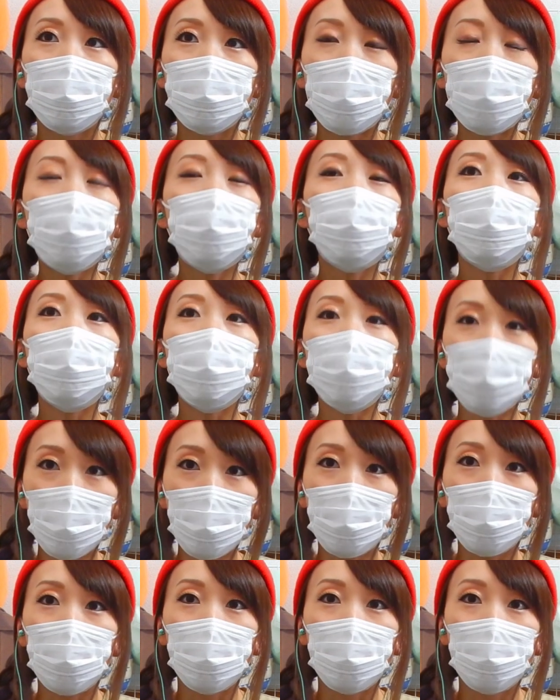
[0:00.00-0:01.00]
楽しい
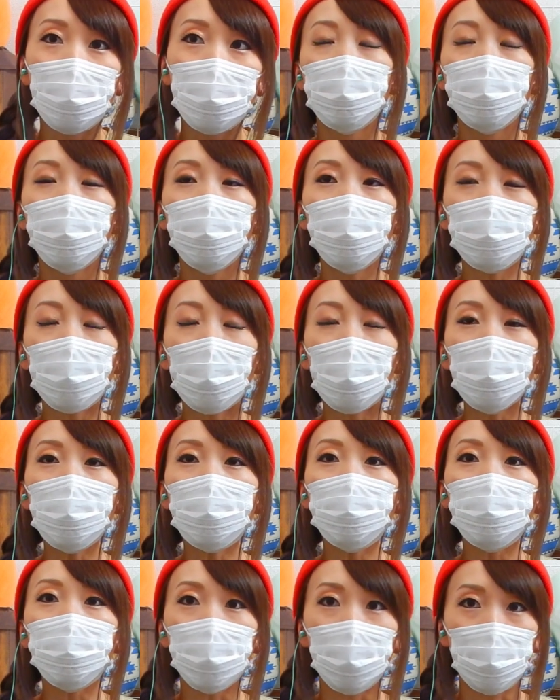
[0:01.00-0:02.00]
ね。もっと
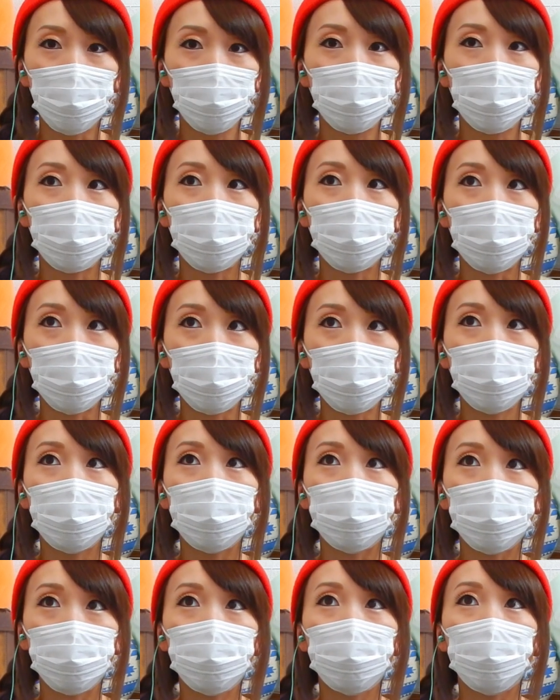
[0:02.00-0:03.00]
早く見りゃよかったなっ
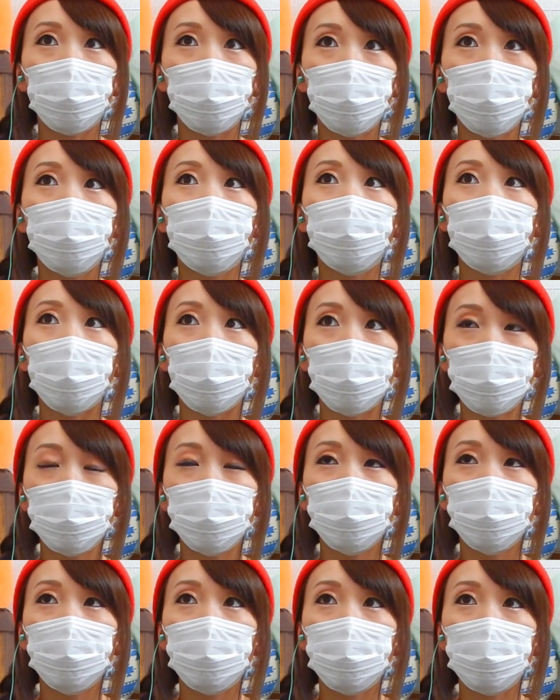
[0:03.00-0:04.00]
てちょっと思ってる。
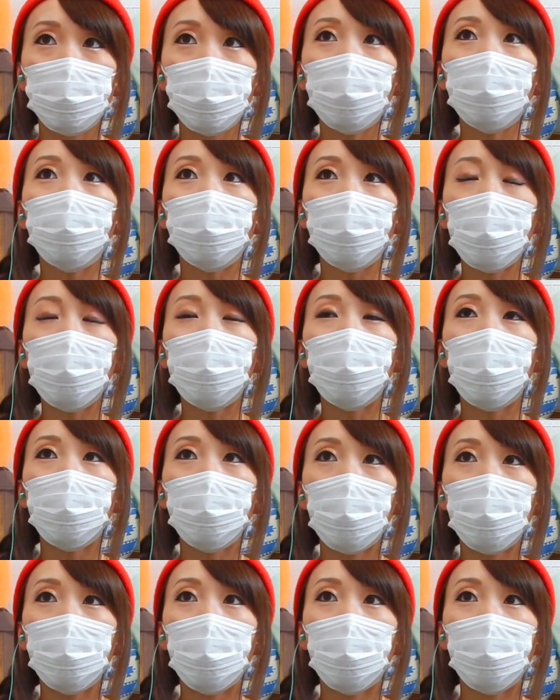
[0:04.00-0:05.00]
けどまあま
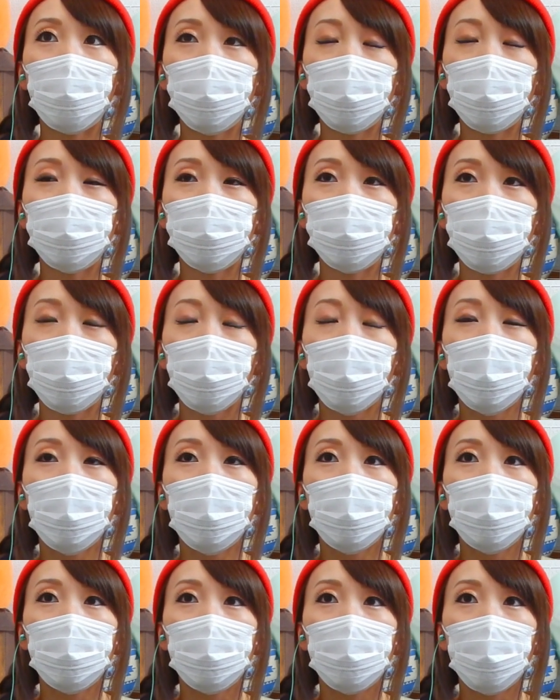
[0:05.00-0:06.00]
あまあまあ私、
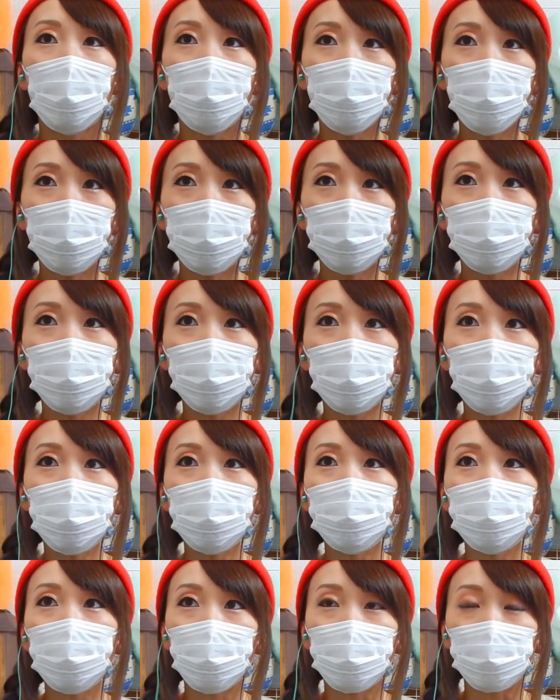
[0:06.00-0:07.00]
あんまり知ら
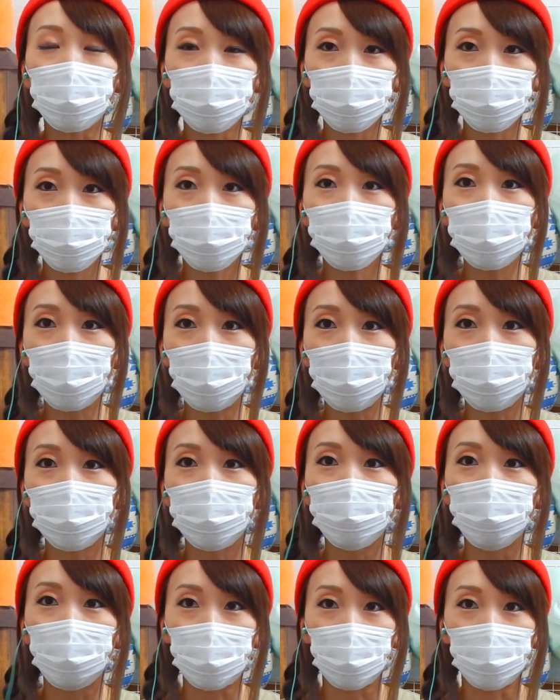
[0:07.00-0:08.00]
なくてもすごく楽
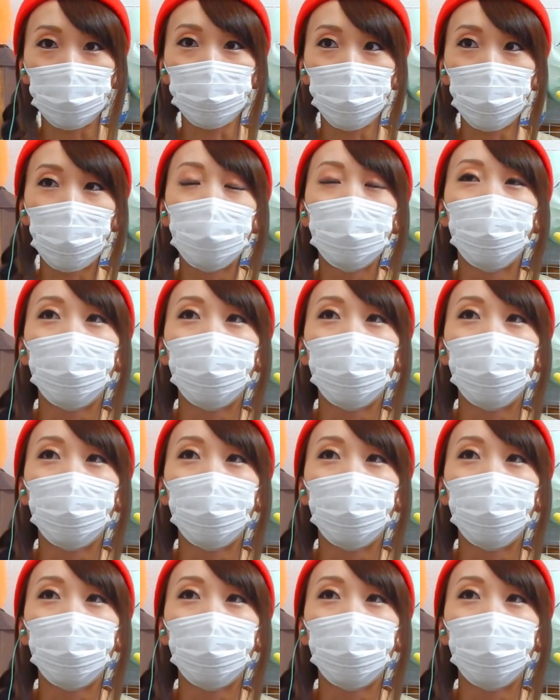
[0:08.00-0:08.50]
しめてるので、